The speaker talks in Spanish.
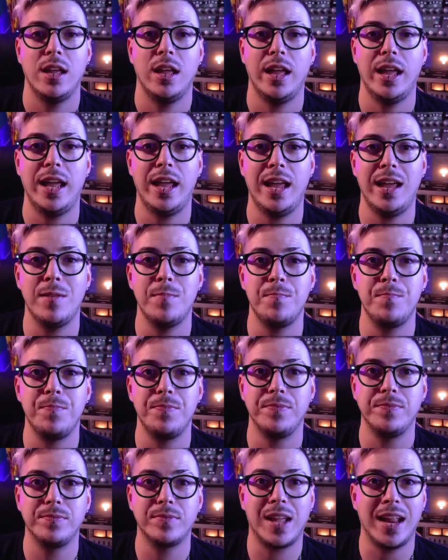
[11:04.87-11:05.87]
Em,
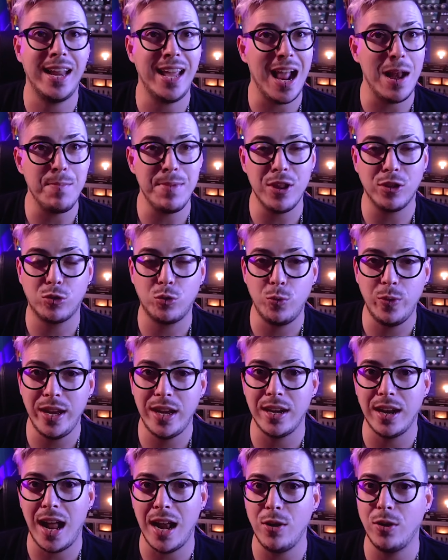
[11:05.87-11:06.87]
quería al menos
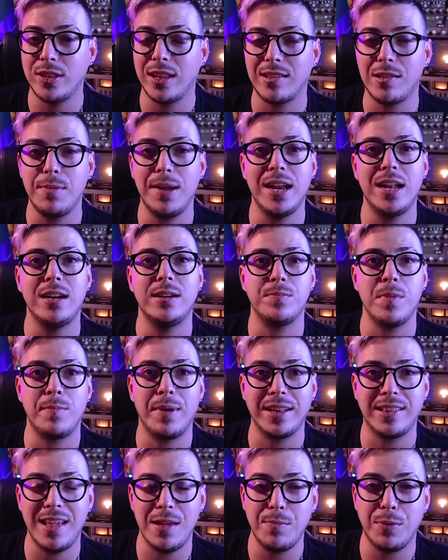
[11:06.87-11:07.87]
subir algo esta semana, me
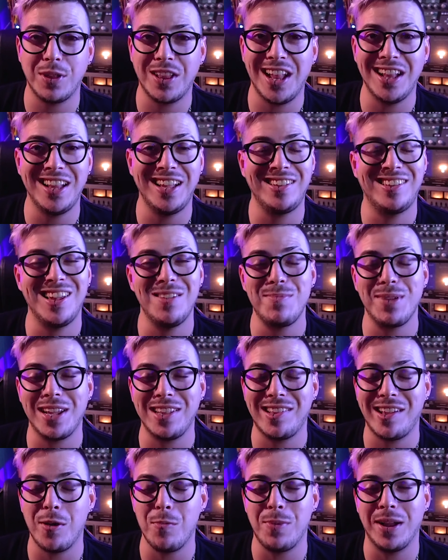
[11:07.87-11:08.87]
parecía importante y siempre
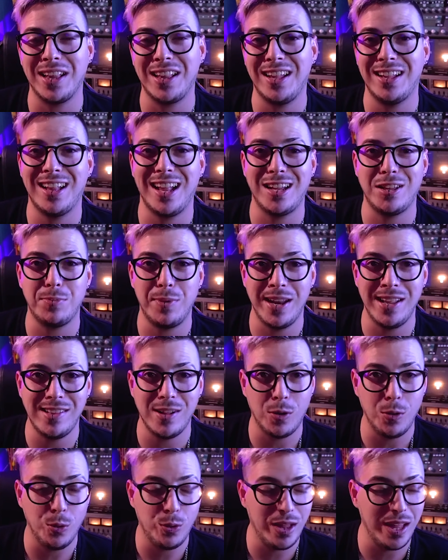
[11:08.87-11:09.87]
quise compartir esta
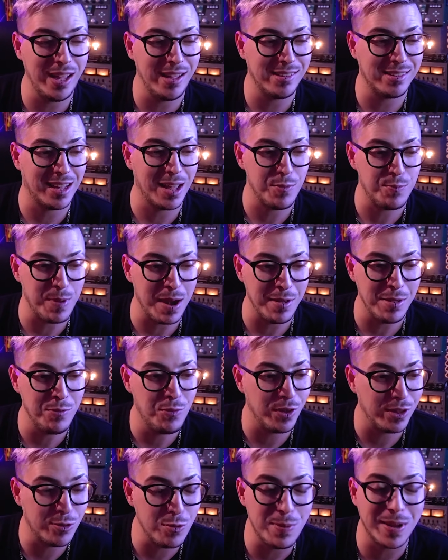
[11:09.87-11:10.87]
experiencia con ustedes, que para mí
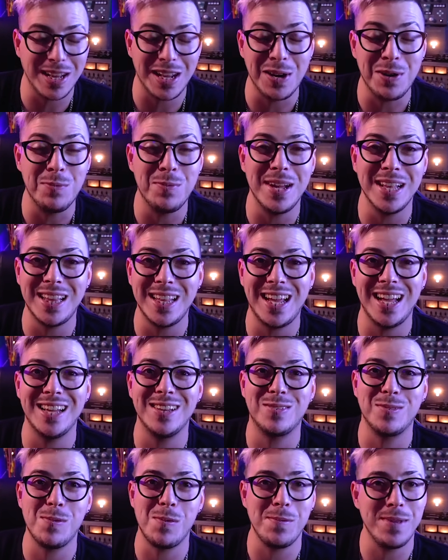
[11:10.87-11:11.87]
fue súper traumática
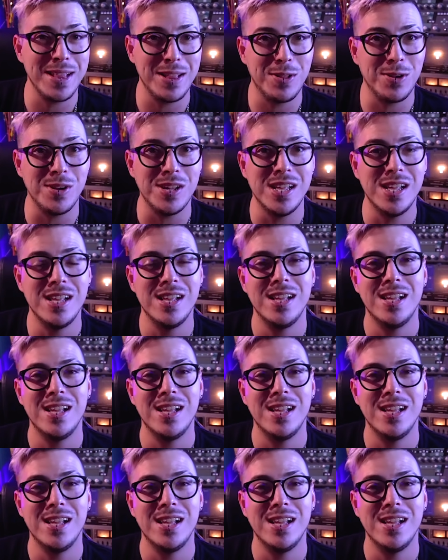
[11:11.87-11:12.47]
en su momento.